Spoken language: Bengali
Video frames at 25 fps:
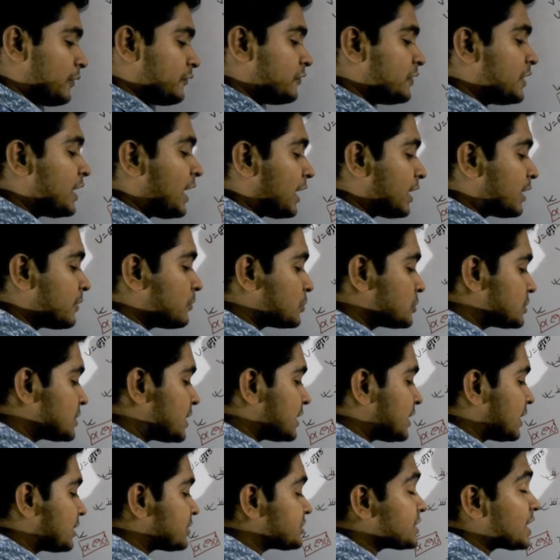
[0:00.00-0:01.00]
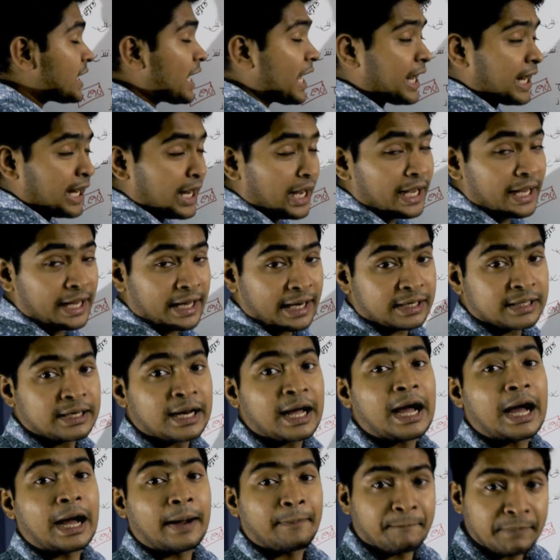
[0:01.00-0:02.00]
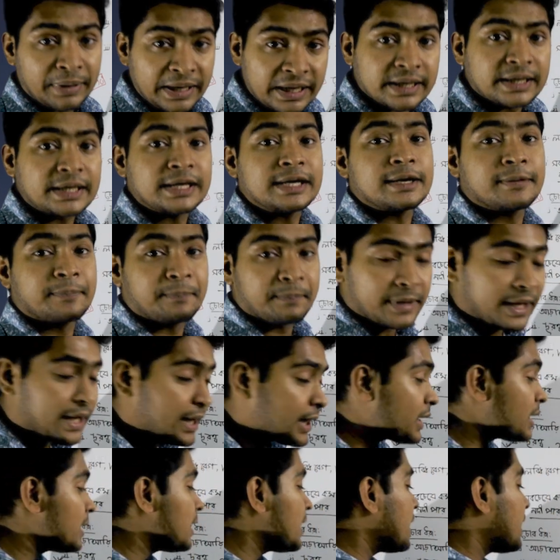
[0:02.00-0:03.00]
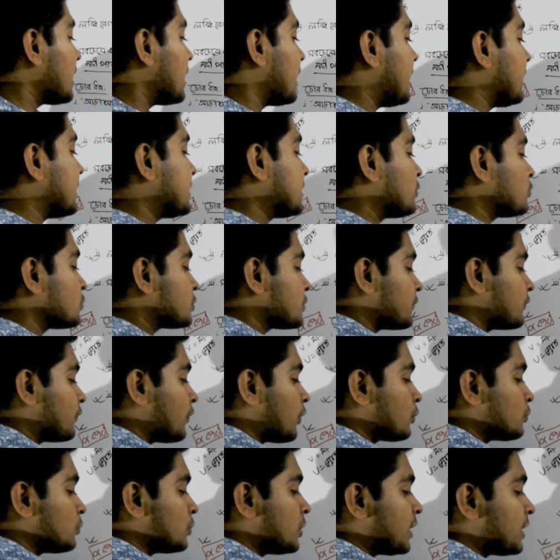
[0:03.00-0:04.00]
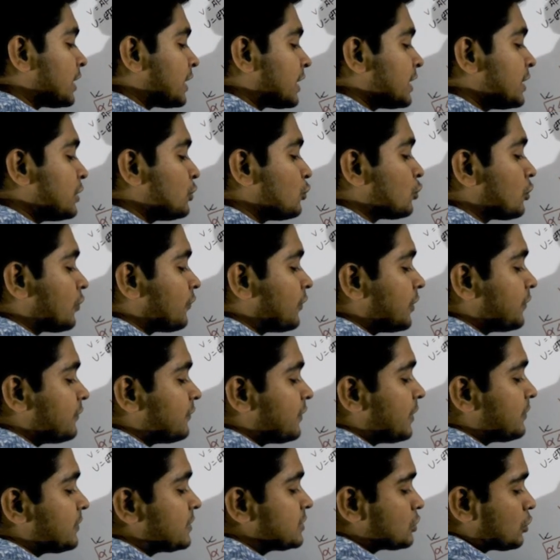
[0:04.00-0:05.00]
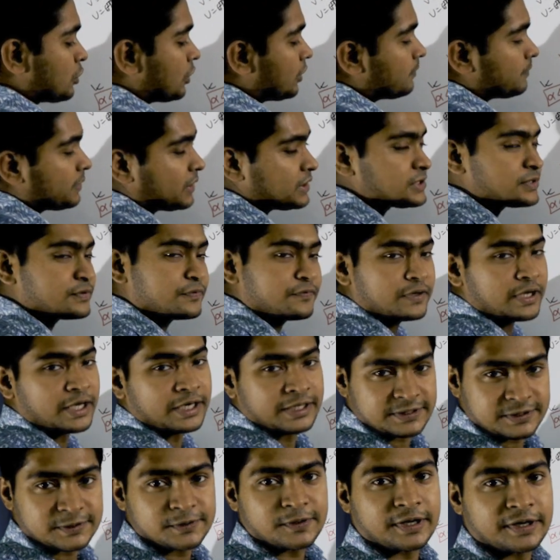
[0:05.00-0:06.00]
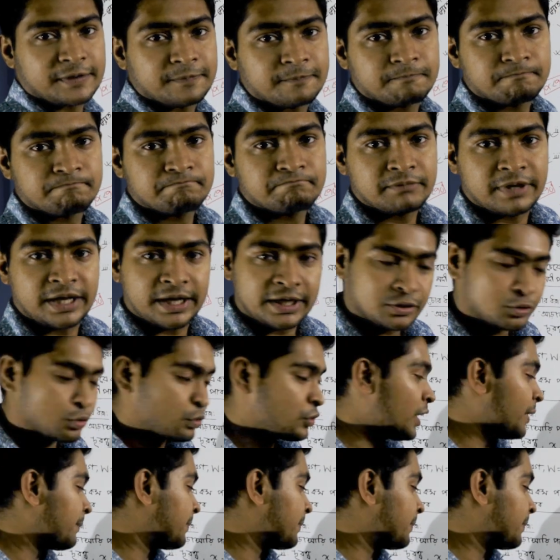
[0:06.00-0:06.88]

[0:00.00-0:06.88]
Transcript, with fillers: ভিআরএম হচ্ছে এটা হচ্ছে একটা আপেক্ষিক বেগ এটা হচ্ছে ফর্মুলাটা কি রুট ওভার ভিএম স্কোয়ার প্লাস ভিআর স্কোয়ার এটুকু